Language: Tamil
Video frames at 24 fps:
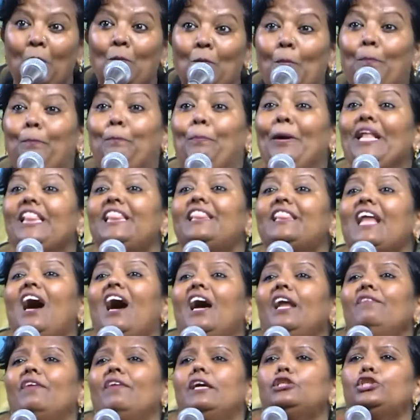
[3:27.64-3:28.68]

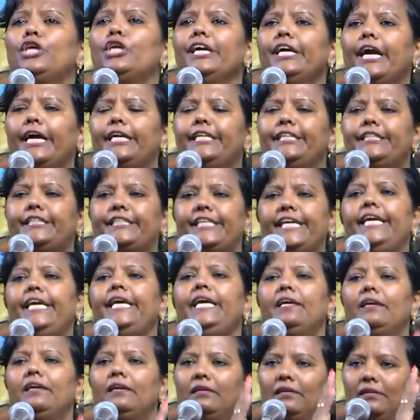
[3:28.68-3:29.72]
முப்பத்தாறு வருஷம் கழிச்சு
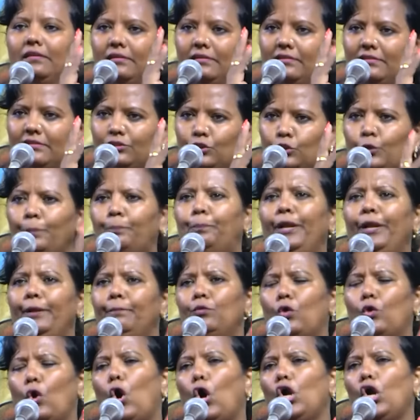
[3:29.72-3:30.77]
சுப்ரீம்
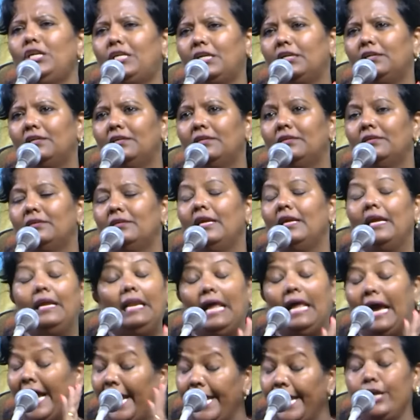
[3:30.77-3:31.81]
கோர்ட்
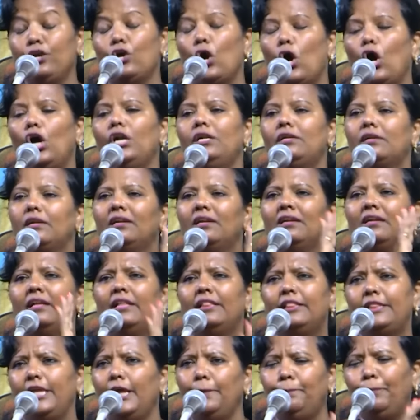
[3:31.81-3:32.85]
இல்ல ஹை கோர்ட்
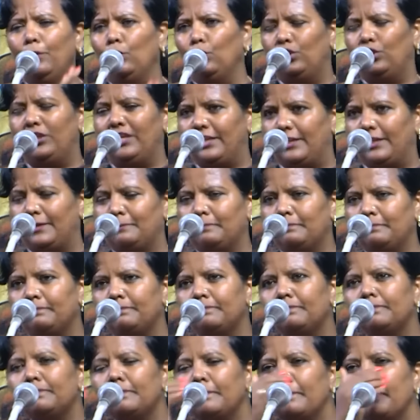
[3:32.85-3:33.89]
தீர்ப்பு கொடுத்துருக்கு
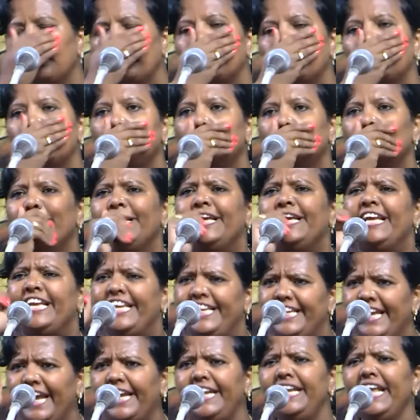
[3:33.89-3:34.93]

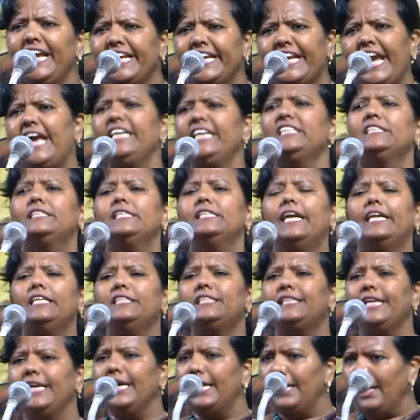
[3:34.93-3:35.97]
என்ன கேஸ்
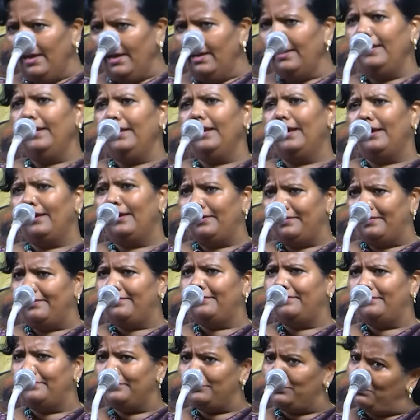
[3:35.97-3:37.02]
நினைச்சீங்கன்னா நீங்க
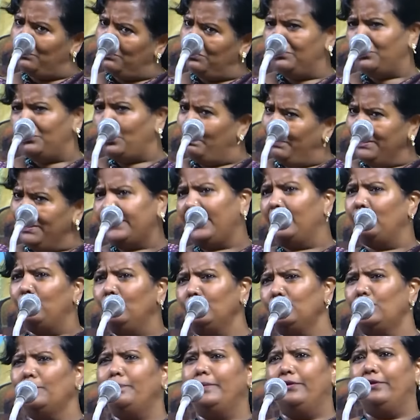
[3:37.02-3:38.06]
ரொம்ப
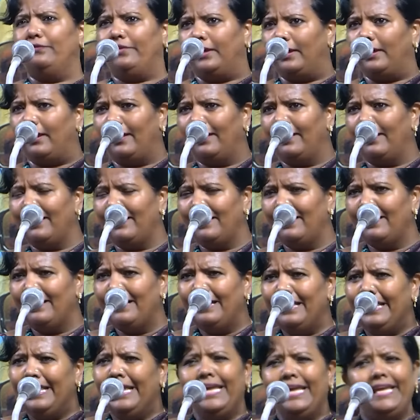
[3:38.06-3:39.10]
சந்தோஷப்படுவீங்க
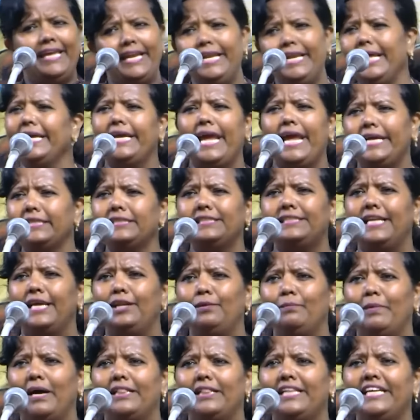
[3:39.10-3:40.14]
என்ன கேஸ்
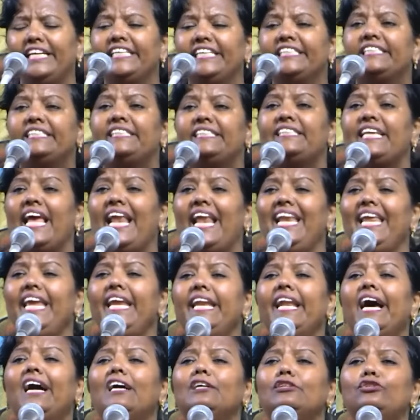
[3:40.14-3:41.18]
தெரியுமா அது
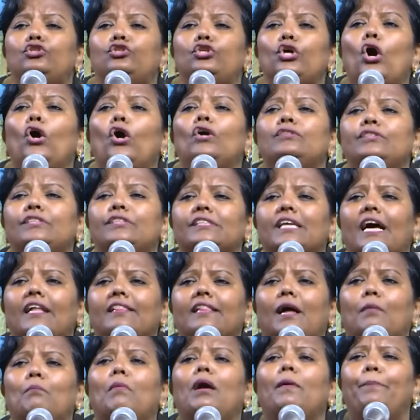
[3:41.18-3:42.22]
செலினா ஜோன்ஸ்
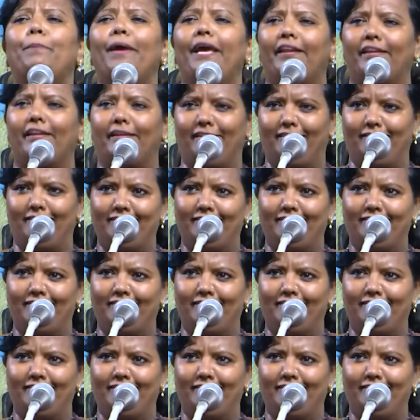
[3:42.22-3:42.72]
அந்த அம்மா பேரு